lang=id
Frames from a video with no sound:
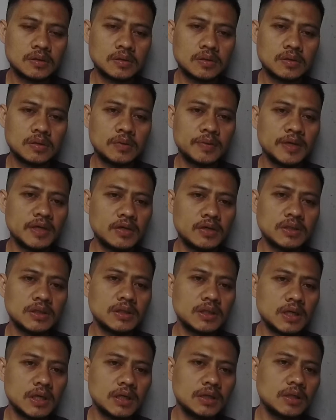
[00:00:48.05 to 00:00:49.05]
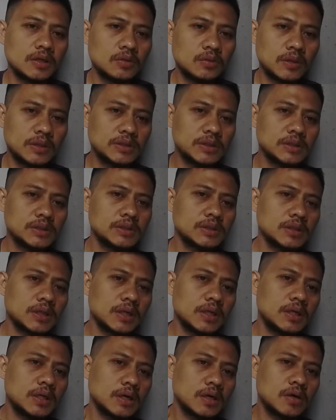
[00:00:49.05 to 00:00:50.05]
Komedo ini ada dua jenis
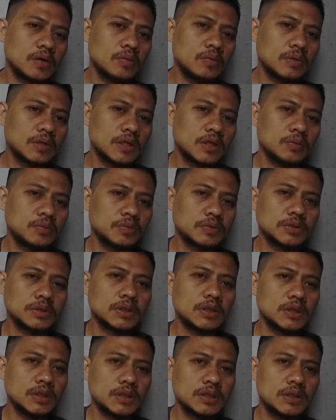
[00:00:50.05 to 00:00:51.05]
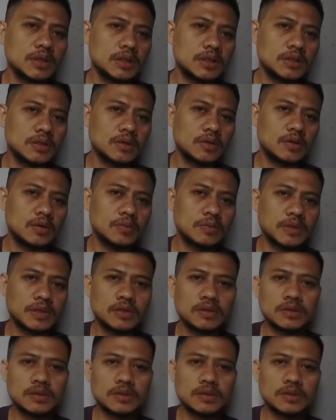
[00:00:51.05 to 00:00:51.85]
ya, ada komedo putih dan komedo